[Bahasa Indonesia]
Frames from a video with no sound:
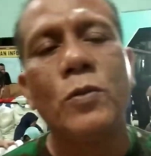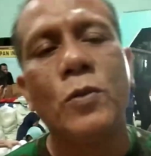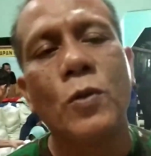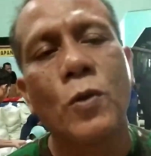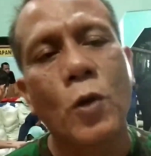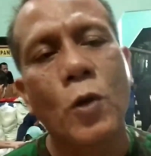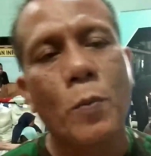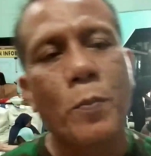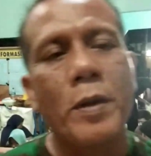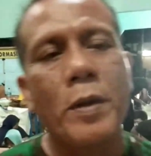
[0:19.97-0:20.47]

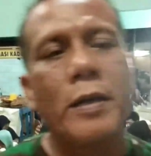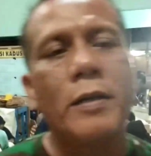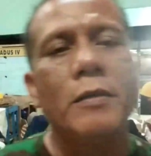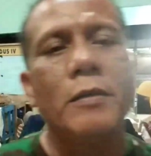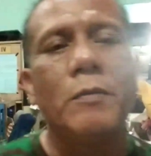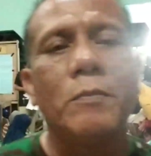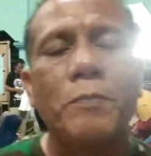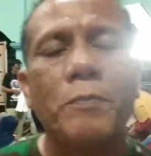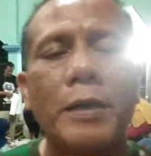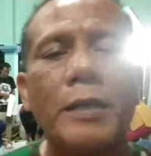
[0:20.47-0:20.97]
untuk korban
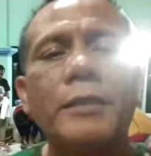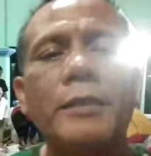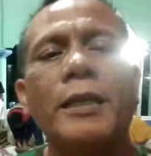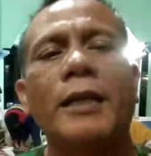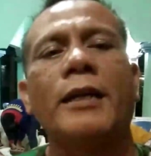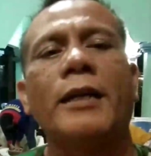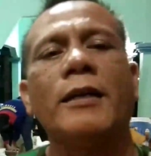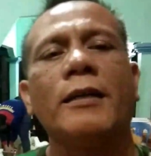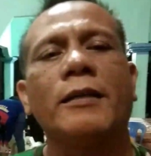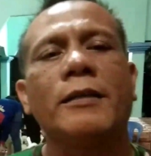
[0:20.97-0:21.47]

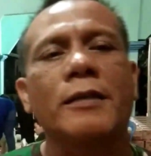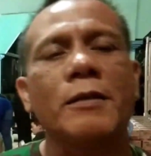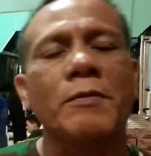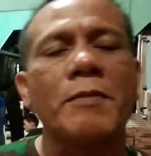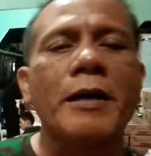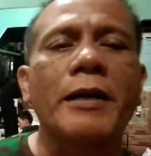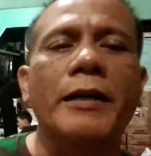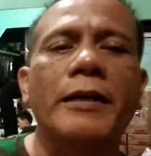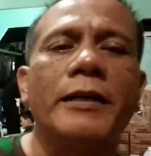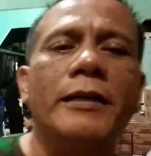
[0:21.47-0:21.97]
banjir
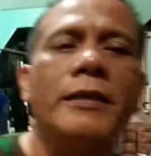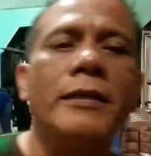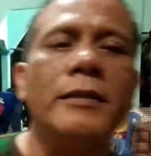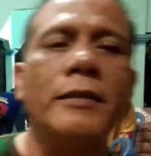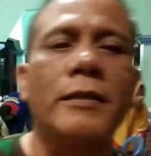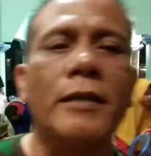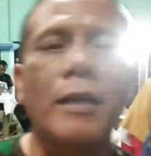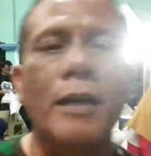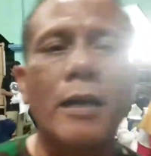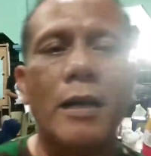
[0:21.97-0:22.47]
kemarin
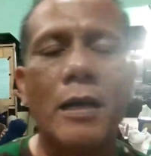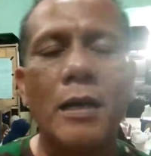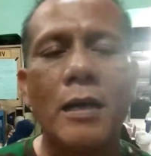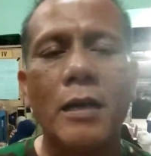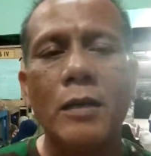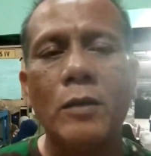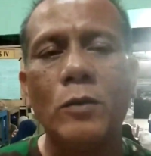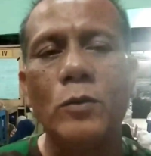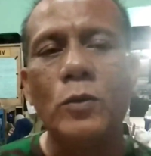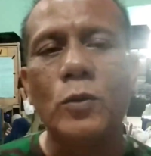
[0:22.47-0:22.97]

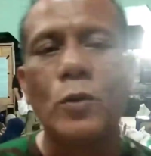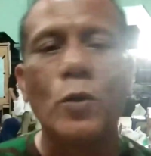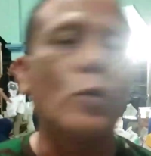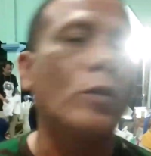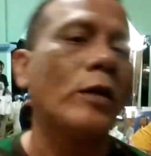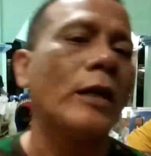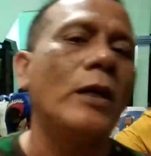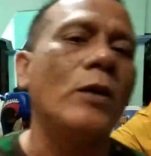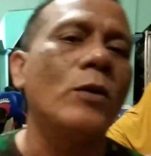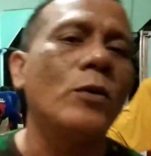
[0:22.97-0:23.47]
karena
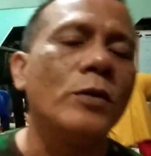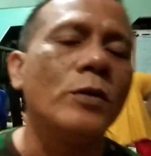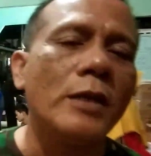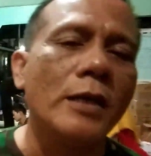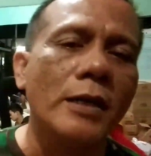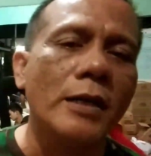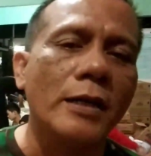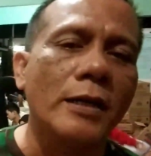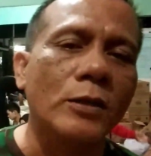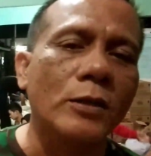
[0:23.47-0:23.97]
untuk du
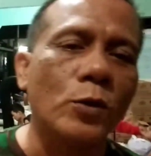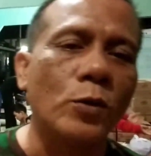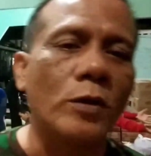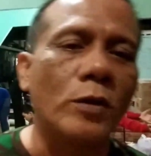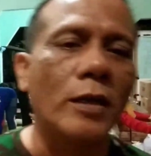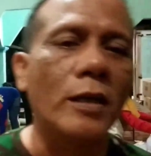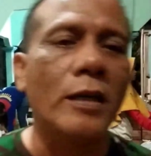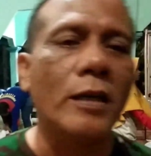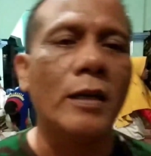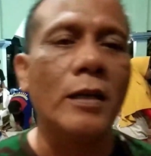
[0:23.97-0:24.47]

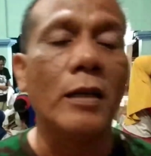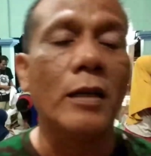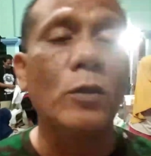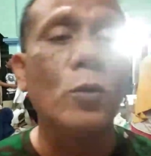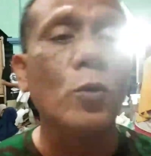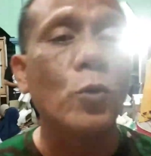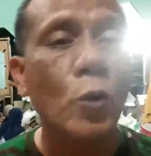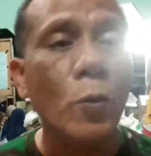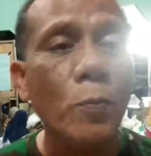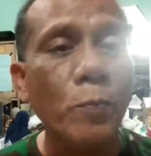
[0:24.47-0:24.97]
sudah
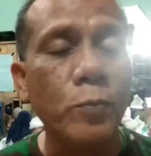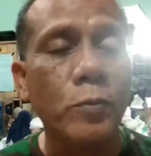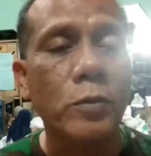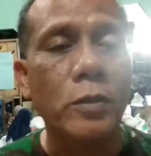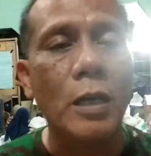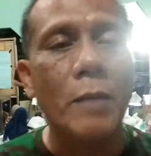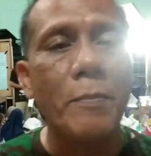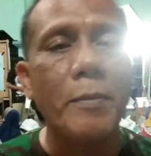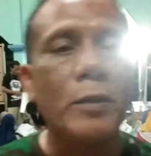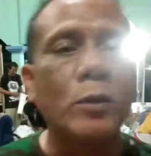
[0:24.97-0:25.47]
tutup
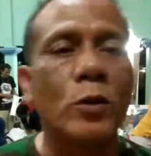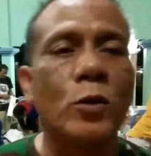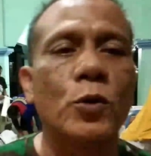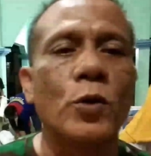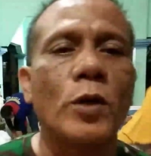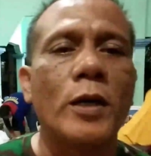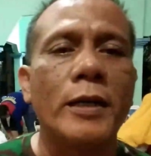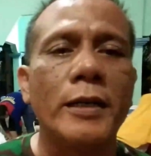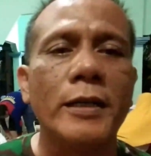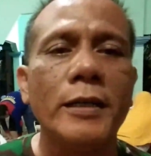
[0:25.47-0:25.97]
selama
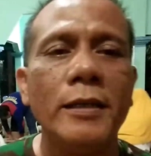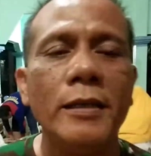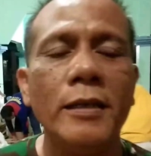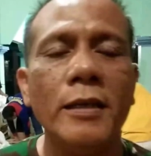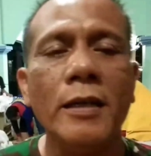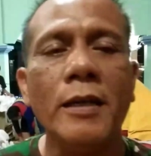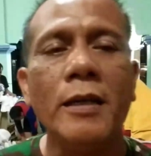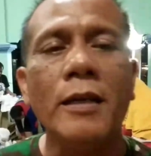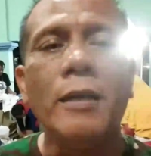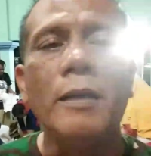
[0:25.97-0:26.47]
tujuh hari
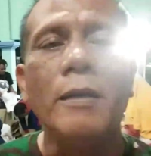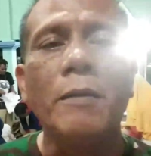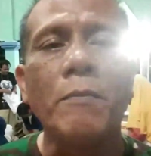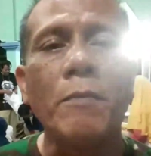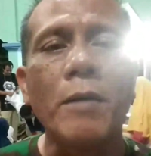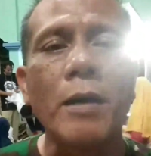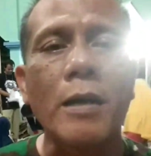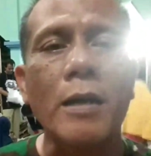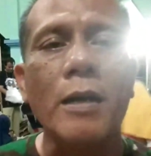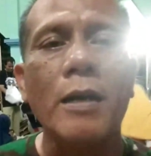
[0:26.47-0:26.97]

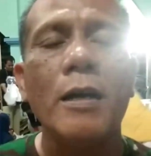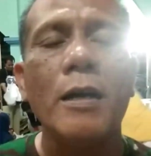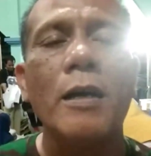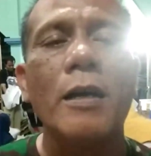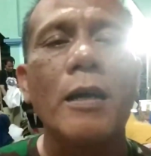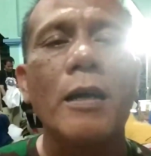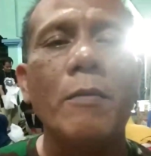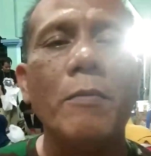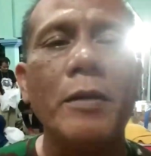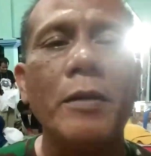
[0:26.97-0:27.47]

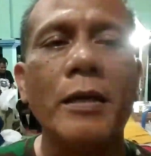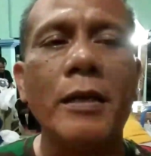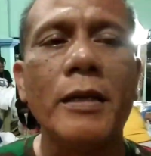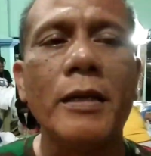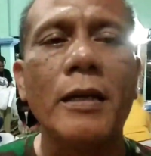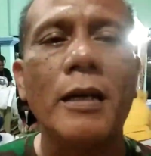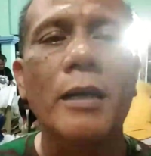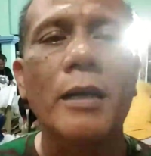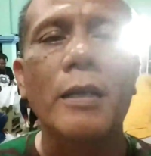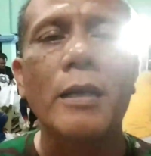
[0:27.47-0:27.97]
maka kami
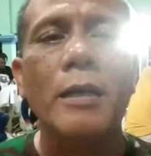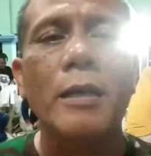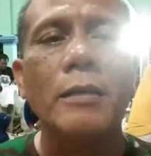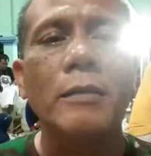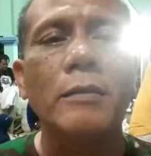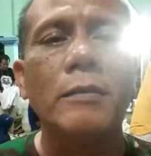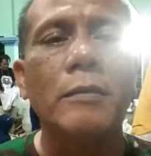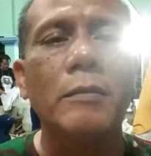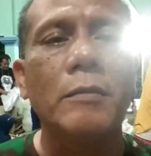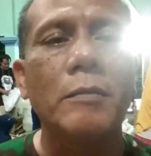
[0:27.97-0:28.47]

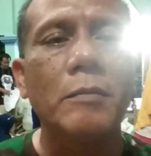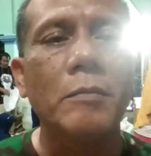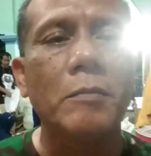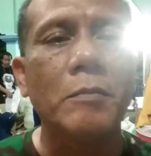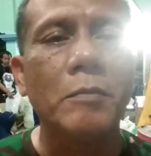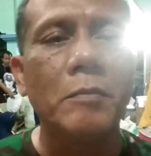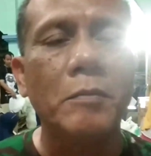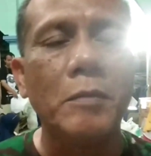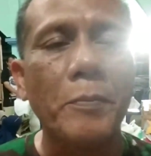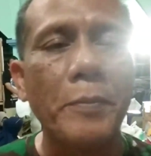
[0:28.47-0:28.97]
akan
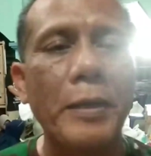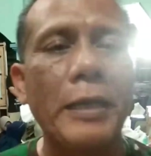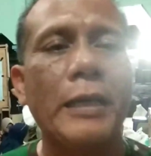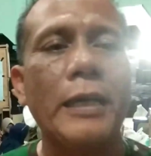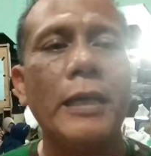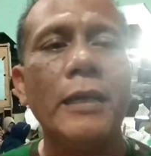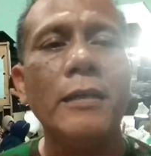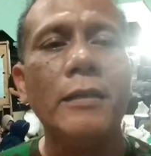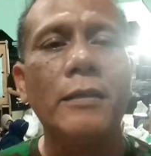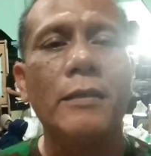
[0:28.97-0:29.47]

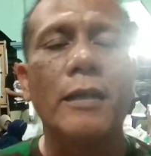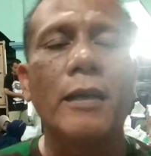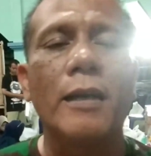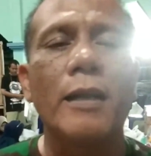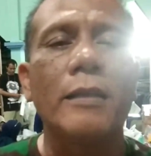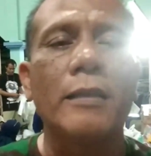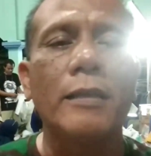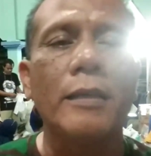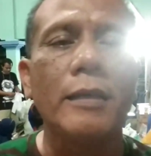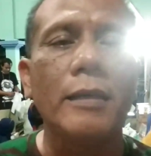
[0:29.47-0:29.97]
memaking dan
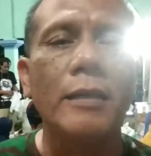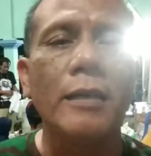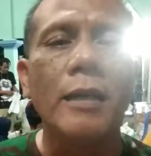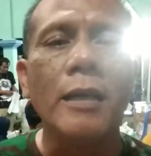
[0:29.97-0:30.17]
nanti